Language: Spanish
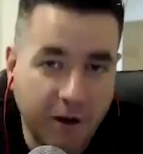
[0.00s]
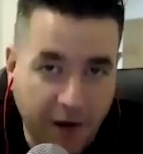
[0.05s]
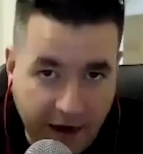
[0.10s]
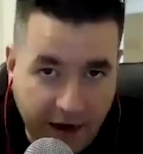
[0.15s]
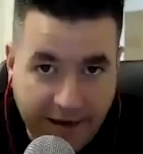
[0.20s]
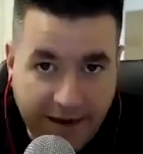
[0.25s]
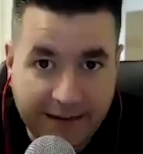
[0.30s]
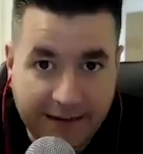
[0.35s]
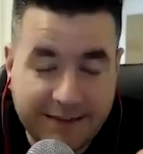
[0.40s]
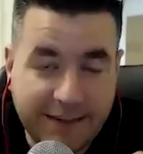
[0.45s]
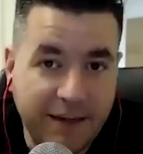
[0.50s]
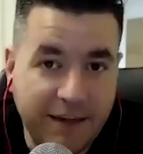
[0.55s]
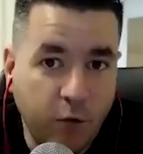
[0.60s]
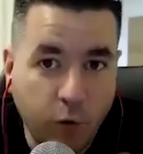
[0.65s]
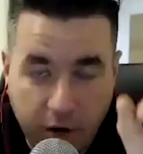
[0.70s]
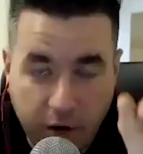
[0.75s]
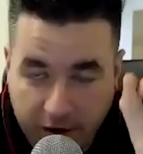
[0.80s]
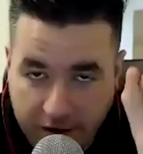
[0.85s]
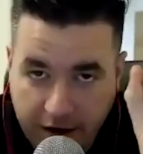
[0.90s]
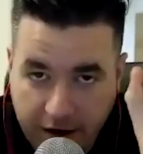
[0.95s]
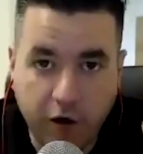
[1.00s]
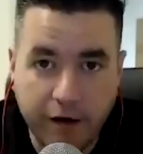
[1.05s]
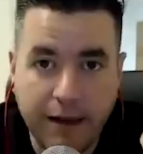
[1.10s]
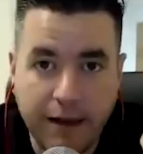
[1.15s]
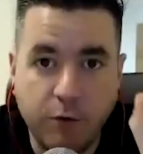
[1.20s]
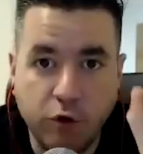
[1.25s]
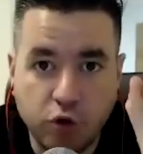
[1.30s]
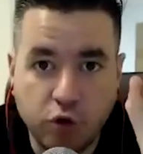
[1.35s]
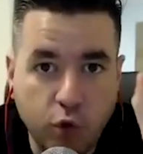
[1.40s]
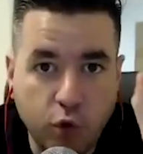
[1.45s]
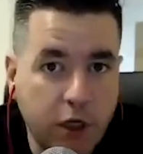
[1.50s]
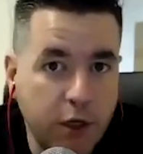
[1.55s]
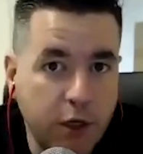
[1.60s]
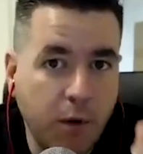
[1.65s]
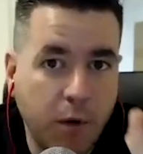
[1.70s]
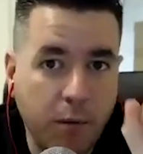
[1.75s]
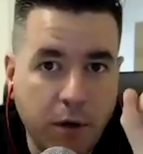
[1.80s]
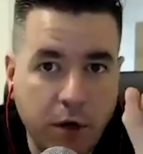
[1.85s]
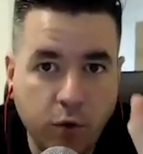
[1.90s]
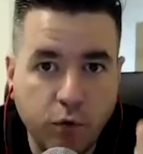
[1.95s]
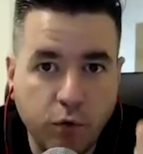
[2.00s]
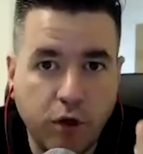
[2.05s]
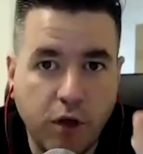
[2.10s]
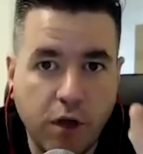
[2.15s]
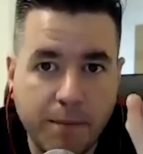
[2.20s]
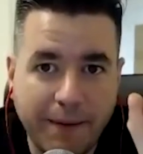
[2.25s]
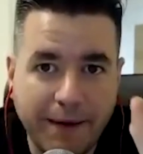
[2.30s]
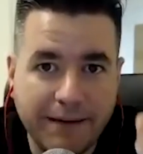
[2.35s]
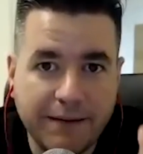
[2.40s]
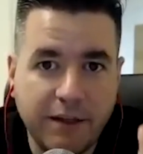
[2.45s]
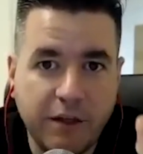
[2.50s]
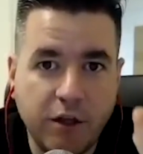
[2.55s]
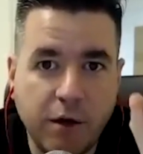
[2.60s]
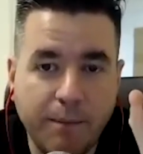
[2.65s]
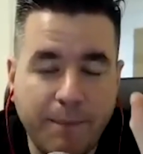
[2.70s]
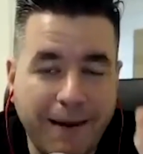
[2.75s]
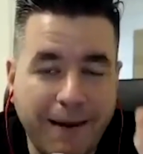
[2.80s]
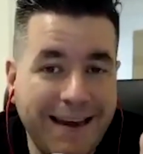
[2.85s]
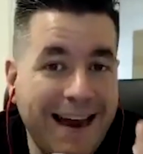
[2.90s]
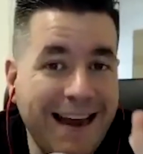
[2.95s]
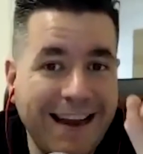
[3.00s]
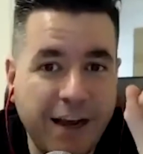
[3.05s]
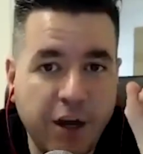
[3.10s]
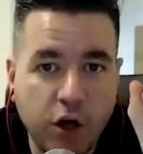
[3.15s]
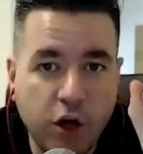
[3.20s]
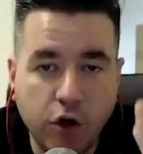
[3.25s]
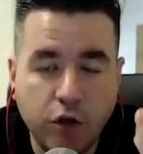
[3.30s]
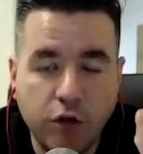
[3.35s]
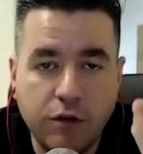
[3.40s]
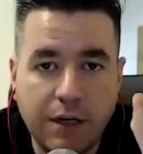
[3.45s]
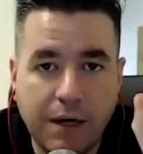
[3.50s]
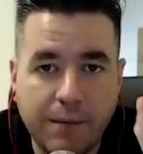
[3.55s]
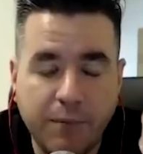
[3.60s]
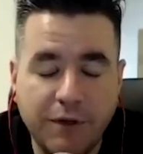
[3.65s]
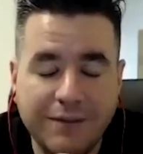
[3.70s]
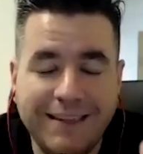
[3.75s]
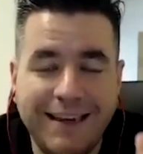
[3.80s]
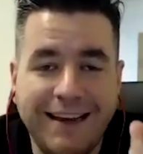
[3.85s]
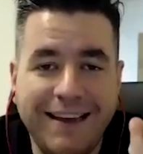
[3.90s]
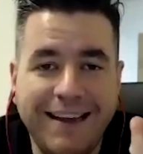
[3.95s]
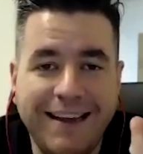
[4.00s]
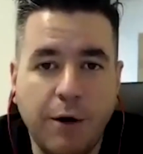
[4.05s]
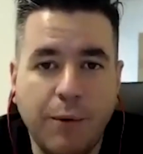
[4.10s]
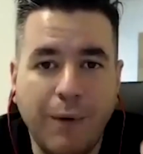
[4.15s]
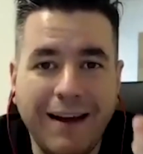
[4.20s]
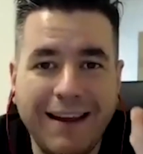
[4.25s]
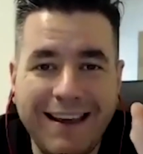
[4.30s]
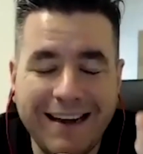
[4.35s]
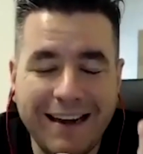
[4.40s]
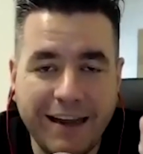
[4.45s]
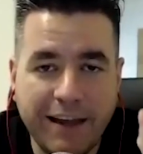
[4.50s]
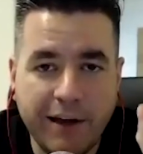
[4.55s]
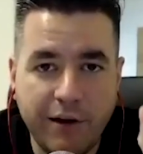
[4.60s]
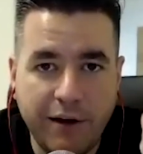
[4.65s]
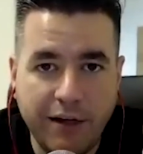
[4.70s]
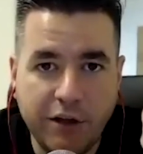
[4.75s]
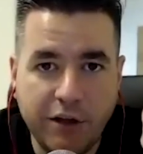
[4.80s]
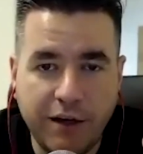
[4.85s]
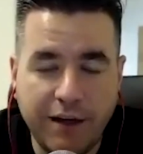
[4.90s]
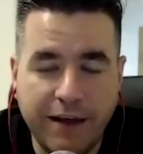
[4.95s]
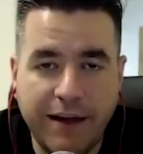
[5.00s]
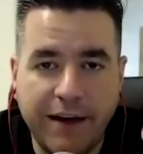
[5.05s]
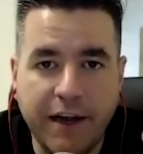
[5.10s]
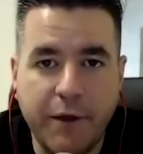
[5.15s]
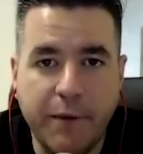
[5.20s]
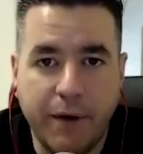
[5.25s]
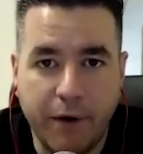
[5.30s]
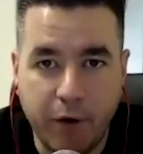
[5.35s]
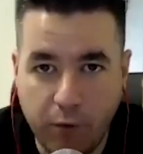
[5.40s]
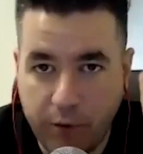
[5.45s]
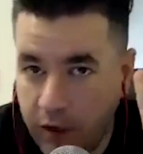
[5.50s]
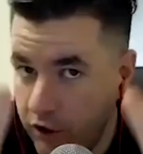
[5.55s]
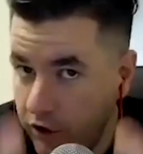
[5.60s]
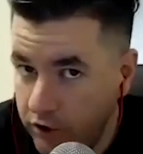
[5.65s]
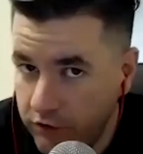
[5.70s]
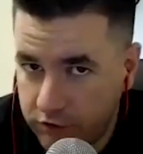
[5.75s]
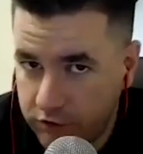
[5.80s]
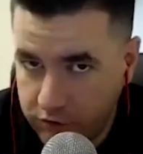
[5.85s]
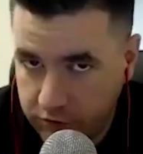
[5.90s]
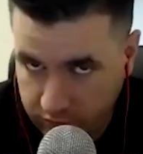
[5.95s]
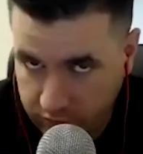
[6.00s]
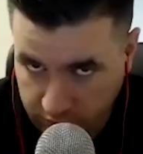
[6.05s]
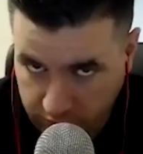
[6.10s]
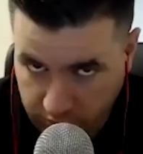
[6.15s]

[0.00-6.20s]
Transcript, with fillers: que quería decir, recordamos, último minuto de partido, penal en contra, puedes elegir a cualquier arquero de la historia de River. ¿Número dos? Yo